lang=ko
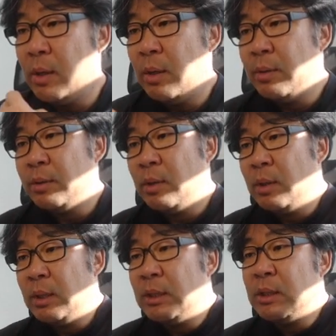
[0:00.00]
그래서
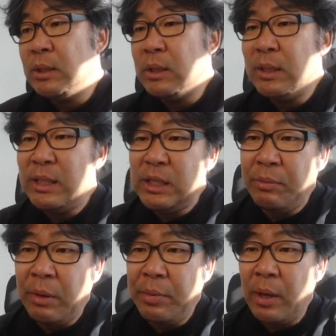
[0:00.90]
1층은
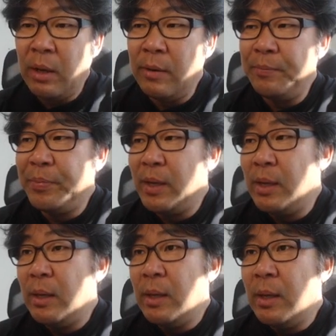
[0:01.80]
22평
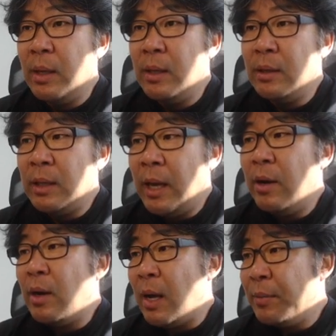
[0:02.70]

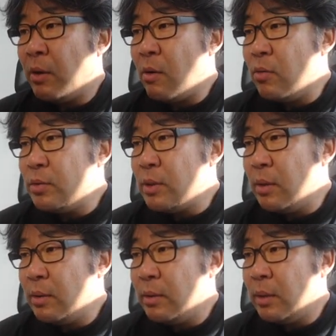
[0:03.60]
내려가면 거꾸로죠
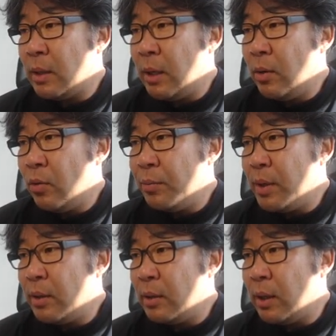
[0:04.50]
이렇게
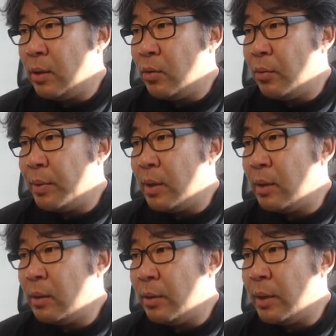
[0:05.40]
내려오면 내려오면
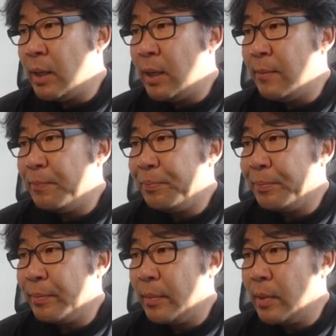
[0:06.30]
여기에
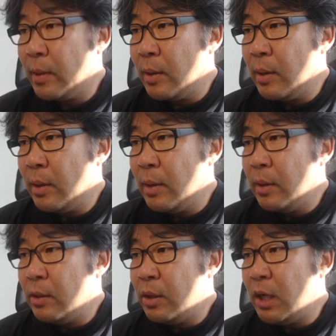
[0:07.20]

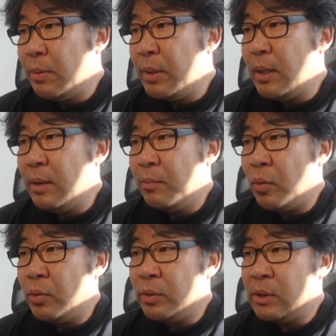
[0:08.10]
TV
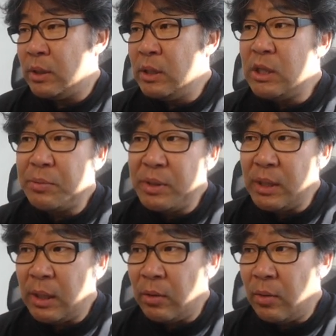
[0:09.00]
보는 이제 응접실이
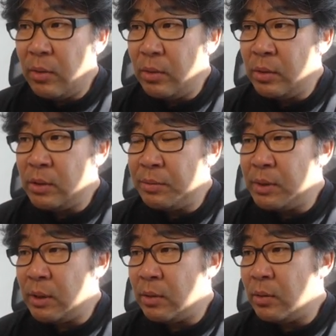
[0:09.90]
있고 응접실이
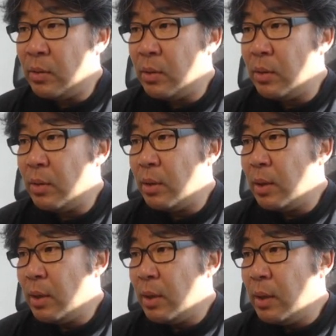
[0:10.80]
있고
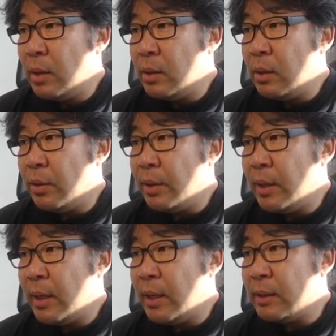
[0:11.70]
여기에